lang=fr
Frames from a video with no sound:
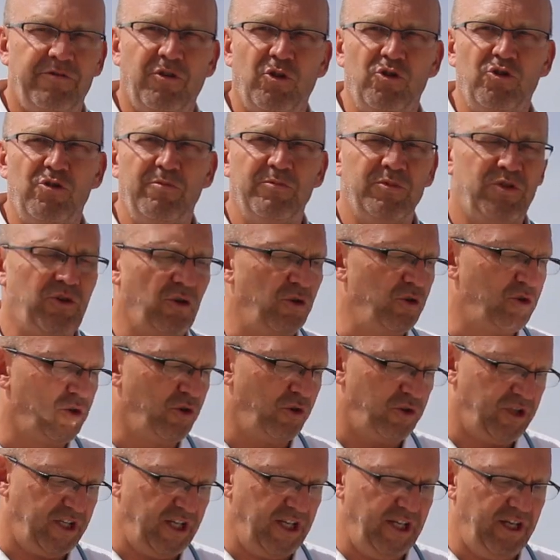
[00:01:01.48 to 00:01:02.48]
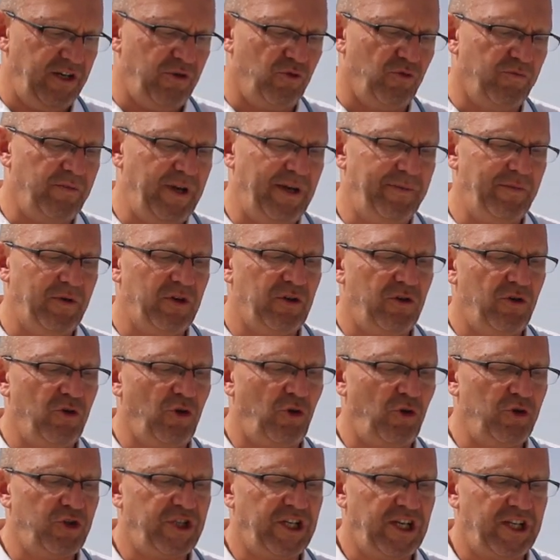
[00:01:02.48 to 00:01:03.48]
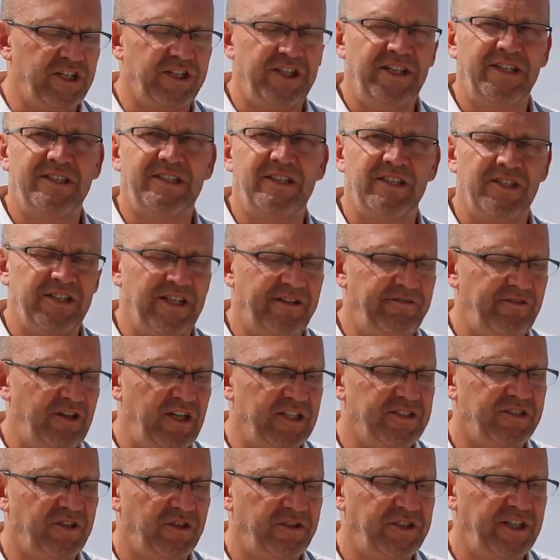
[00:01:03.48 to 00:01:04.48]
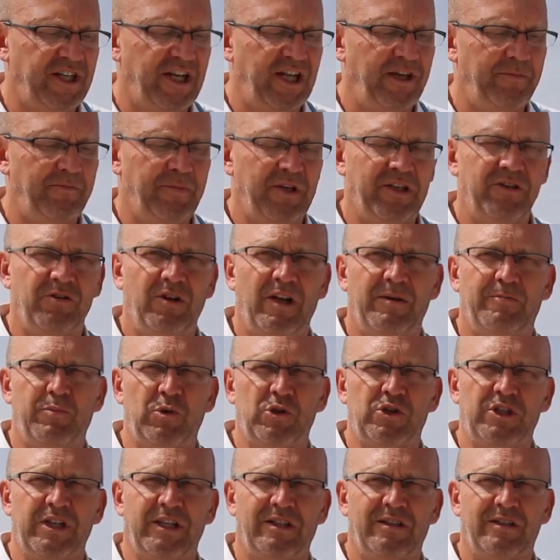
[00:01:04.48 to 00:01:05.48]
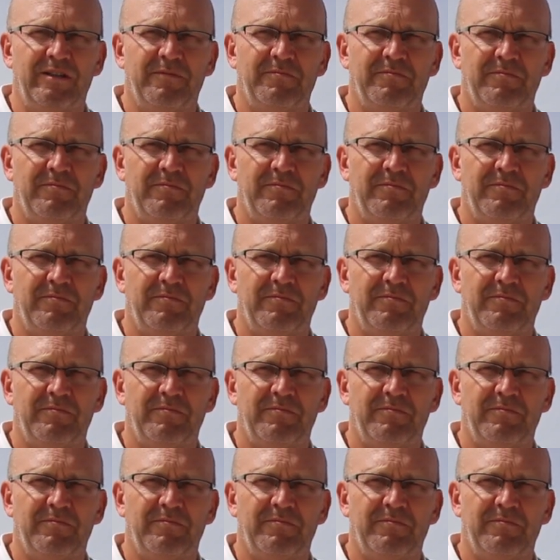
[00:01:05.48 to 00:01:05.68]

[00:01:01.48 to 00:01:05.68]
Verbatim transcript: le volume sur le côté ou même le recharger sans avoir à sortir l'iPad de la pochette.